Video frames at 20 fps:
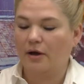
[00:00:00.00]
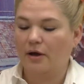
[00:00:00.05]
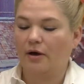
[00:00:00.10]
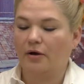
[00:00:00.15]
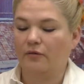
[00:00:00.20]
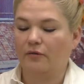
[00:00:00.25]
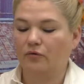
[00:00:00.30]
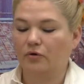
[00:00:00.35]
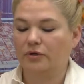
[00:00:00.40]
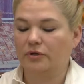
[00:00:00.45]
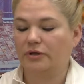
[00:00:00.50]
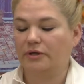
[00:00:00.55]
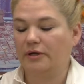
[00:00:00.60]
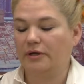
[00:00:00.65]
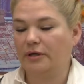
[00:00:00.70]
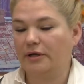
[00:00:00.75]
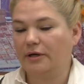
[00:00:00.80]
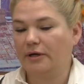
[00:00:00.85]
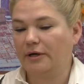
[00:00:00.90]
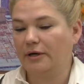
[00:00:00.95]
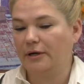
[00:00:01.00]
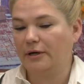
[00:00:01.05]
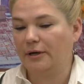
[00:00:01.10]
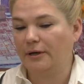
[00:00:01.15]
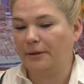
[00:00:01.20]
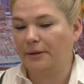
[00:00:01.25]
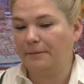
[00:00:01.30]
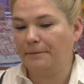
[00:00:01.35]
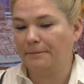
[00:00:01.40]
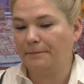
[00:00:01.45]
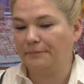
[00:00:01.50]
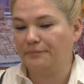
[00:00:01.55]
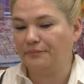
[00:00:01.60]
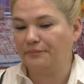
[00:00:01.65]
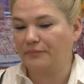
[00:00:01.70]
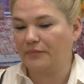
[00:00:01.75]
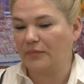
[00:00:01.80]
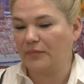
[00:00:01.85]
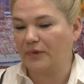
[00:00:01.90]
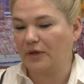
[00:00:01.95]
Вот.
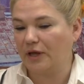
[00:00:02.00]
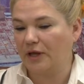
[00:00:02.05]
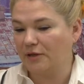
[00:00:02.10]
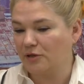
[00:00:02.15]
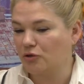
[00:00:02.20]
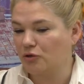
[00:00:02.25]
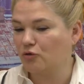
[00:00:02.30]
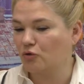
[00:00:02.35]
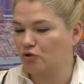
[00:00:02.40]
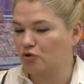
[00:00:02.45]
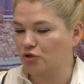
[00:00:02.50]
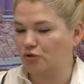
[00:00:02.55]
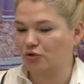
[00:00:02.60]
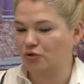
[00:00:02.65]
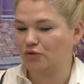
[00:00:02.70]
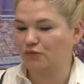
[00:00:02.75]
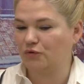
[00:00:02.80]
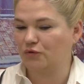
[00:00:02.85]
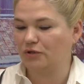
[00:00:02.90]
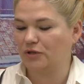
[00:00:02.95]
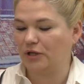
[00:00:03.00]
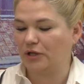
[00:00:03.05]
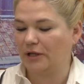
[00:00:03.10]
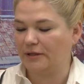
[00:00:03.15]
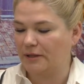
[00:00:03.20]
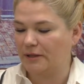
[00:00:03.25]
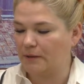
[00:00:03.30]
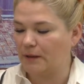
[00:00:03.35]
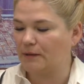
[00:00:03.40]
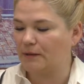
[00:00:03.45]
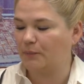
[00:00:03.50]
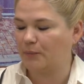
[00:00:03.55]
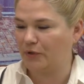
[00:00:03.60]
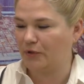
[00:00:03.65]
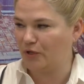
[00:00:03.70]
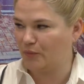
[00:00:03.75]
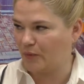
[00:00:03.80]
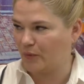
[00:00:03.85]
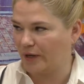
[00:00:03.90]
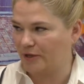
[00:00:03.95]
Эм, и это тоже, то есть вот это надо
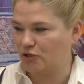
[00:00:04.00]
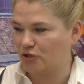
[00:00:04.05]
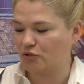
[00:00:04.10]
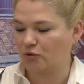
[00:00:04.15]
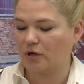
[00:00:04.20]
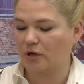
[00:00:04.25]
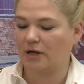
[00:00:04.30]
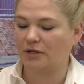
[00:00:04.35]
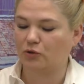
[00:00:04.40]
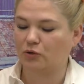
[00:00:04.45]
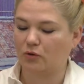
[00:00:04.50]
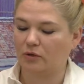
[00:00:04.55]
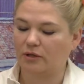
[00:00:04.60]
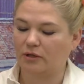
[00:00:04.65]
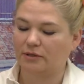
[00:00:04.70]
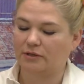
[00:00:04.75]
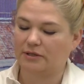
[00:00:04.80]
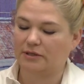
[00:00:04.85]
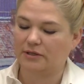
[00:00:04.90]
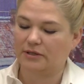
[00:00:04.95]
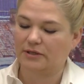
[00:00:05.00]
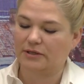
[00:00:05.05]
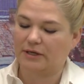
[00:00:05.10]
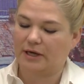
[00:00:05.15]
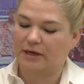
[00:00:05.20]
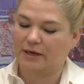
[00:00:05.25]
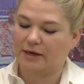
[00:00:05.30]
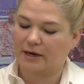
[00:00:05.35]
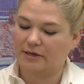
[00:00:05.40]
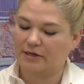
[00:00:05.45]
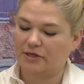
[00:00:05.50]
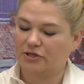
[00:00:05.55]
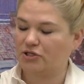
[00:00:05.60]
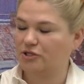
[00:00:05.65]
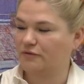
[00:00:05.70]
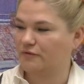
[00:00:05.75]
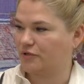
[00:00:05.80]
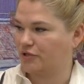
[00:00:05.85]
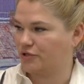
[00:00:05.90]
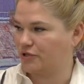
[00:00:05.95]
понимать, что как только ты
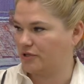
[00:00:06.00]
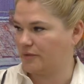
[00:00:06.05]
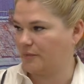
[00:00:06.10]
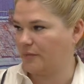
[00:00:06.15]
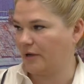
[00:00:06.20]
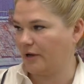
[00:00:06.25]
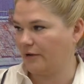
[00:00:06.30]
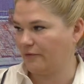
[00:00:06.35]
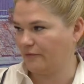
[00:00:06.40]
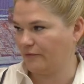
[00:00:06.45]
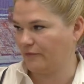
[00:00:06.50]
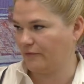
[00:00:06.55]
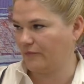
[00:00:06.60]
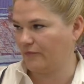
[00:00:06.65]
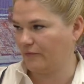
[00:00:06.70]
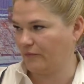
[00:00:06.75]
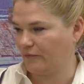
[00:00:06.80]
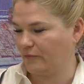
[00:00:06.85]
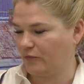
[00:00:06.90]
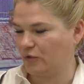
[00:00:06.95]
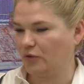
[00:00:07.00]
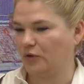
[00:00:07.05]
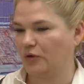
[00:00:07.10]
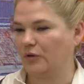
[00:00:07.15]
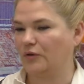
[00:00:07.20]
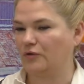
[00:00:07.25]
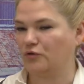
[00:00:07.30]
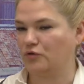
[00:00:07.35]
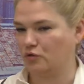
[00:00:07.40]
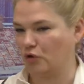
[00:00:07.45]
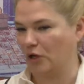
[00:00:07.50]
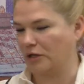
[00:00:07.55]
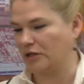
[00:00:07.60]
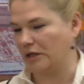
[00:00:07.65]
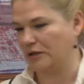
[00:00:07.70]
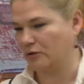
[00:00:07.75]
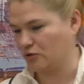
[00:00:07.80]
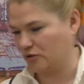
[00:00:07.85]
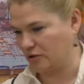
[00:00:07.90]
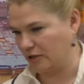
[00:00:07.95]
ограничиваешь себя в что я с
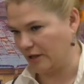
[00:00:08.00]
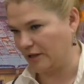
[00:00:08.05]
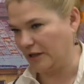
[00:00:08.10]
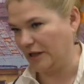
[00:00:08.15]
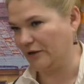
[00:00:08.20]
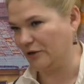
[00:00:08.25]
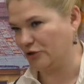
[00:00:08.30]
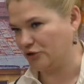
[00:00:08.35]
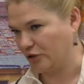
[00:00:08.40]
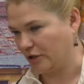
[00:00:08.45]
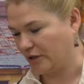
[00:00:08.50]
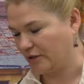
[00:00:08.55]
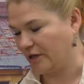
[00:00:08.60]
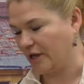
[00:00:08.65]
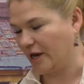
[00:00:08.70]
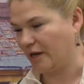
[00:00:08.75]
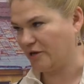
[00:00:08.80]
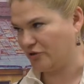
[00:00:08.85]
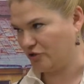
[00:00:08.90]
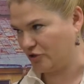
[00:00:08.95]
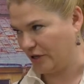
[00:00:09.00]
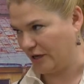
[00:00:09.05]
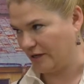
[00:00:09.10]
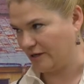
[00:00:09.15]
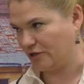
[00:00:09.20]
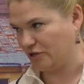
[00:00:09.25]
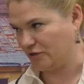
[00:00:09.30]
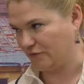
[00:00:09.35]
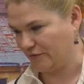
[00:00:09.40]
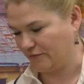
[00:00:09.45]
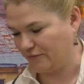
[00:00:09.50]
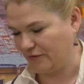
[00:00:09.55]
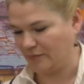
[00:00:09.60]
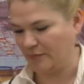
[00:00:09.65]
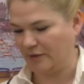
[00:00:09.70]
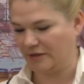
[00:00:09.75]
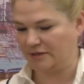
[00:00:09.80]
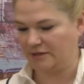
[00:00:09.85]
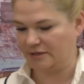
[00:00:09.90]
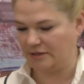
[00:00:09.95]
одной стороны говорю, что надо ограничить количество
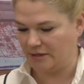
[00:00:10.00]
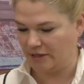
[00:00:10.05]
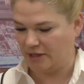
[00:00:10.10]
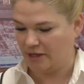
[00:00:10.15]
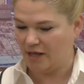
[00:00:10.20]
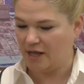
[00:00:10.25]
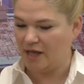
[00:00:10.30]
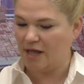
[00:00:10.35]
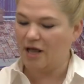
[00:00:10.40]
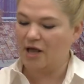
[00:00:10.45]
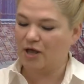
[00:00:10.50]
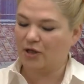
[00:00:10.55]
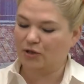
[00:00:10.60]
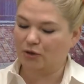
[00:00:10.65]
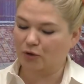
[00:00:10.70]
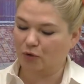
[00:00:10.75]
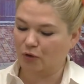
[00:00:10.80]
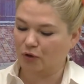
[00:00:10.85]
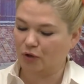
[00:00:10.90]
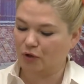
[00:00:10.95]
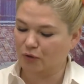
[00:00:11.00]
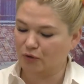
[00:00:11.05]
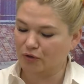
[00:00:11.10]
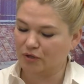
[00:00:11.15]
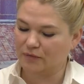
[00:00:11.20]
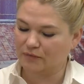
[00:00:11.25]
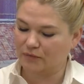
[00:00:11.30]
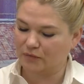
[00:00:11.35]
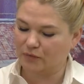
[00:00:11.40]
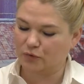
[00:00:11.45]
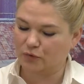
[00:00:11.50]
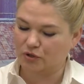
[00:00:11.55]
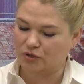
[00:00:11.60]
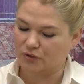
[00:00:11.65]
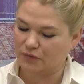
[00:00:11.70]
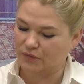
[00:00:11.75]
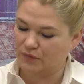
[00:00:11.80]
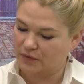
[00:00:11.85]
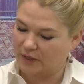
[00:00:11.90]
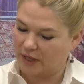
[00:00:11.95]
информации, да, но ее не, то есть
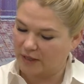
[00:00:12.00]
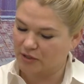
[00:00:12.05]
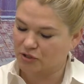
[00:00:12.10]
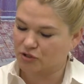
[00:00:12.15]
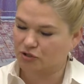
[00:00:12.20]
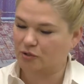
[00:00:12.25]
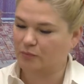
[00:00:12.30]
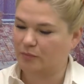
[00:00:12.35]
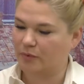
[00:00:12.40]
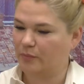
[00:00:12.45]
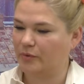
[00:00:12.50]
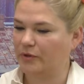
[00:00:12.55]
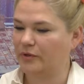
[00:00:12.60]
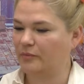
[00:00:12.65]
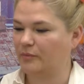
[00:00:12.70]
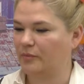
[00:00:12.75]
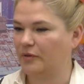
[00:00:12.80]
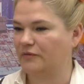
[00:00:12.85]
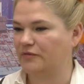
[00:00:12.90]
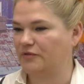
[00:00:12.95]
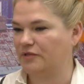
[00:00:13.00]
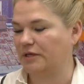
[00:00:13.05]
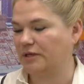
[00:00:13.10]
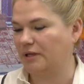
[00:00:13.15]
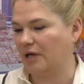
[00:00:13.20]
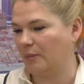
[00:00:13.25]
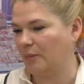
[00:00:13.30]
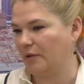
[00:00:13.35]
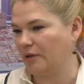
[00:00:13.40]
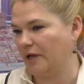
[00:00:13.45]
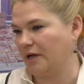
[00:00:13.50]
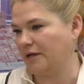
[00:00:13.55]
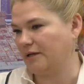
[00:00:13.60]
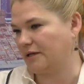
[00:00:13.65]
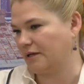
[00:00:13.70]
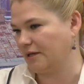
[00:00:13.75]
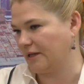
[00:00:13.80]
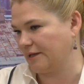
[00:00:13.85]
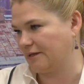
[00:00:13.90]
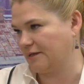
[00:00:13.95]
надо, чтобы был, был, всегда была
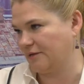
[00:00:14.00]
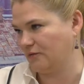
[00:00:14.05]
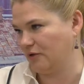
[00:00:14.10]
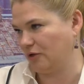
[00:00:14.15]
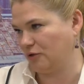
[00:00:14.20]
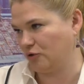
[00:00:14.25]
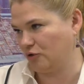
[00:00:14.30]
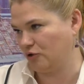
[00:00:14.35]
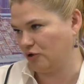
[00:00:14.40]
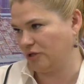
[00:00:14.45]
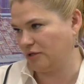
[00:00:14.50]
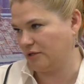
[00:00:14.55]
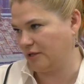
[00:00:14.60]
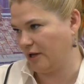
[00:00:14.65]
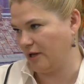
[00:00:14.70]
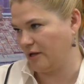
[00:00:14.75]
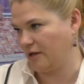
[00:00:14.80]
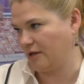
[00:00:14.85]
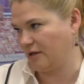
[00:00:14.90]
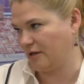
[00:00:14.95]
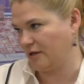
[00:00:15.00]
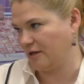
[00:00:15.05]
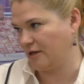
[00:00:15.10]
альтернативная точка зрения.